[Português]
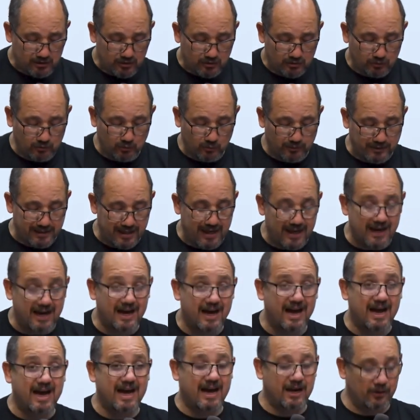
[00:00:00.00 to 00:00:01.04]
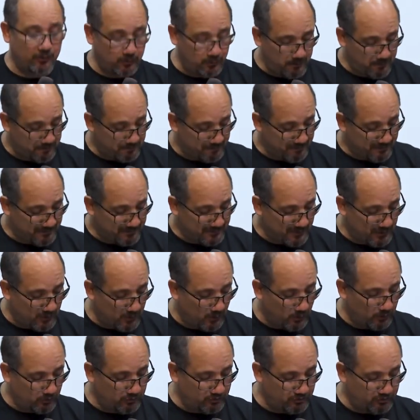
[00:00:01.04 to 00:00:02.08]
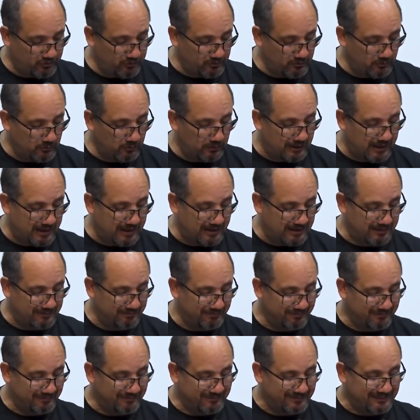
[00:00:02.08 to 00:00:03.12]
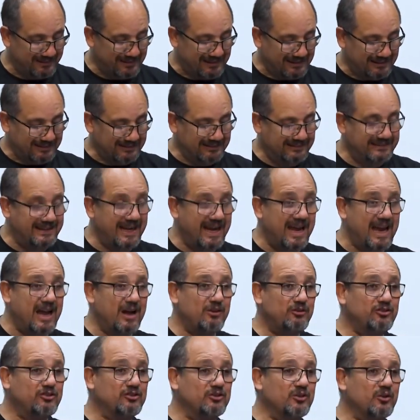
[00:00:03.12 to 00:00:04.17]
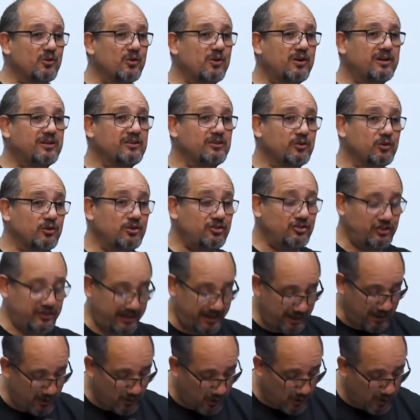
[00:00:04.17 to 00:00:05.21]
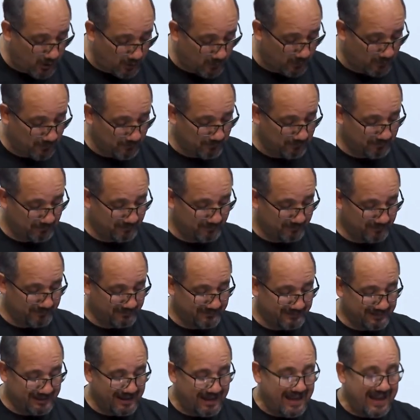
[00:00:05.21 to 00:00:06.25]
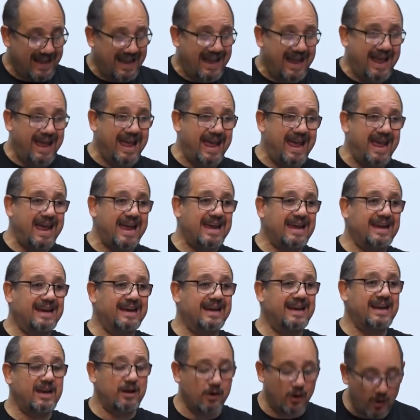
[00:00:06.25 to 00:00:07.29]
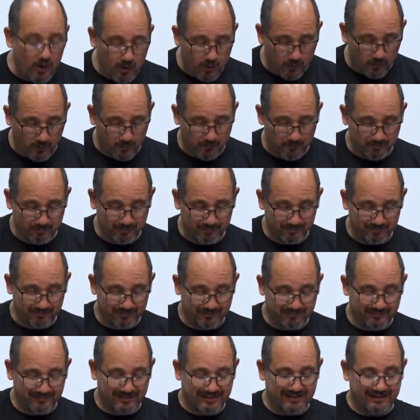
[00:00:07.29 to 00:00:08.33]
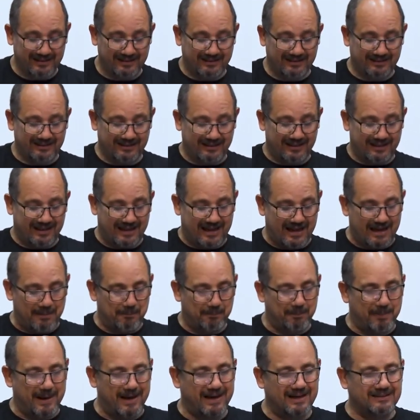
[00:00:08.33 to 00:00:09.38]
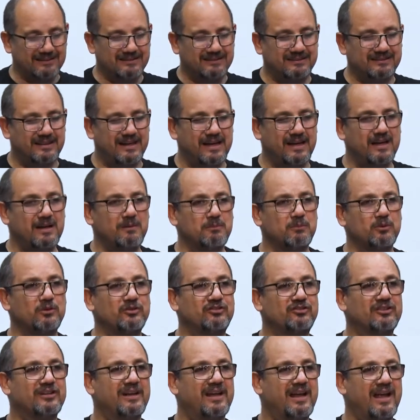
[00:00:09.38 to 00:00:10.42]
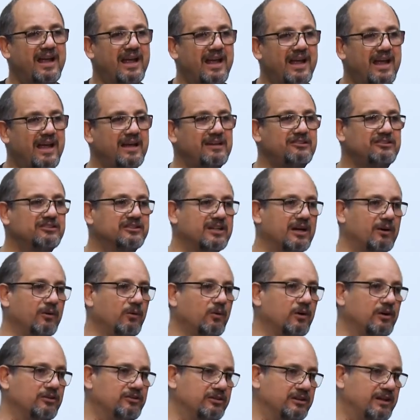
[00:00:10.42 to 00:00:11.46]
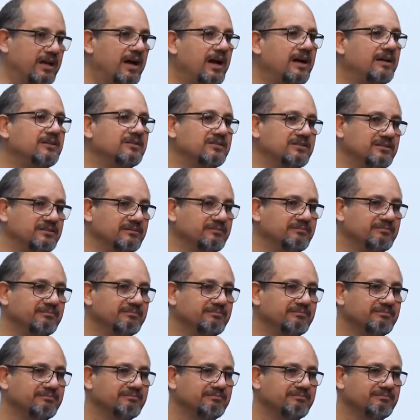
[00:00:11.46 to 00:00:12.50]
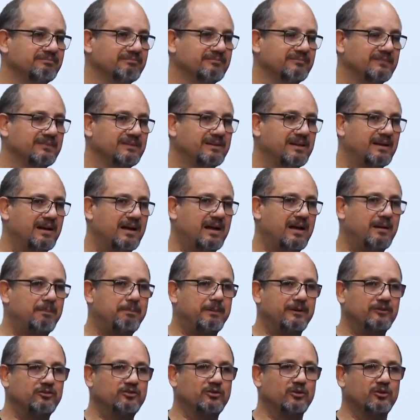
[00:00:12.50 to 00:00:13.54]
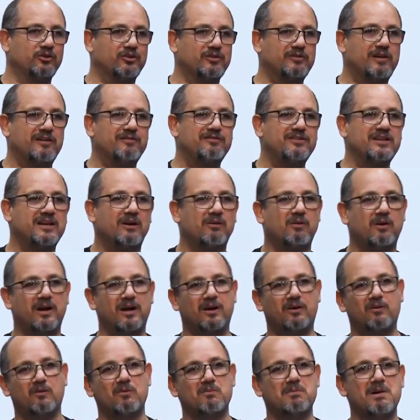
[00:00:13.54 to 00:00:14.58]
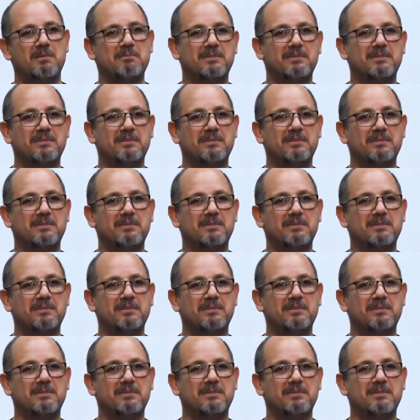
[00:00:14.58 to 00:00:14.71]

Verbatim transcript: do que é raro ou singular. Deus nos criou recriou para sermos extraordinários. Ah, pastor, você vai vir agora com uma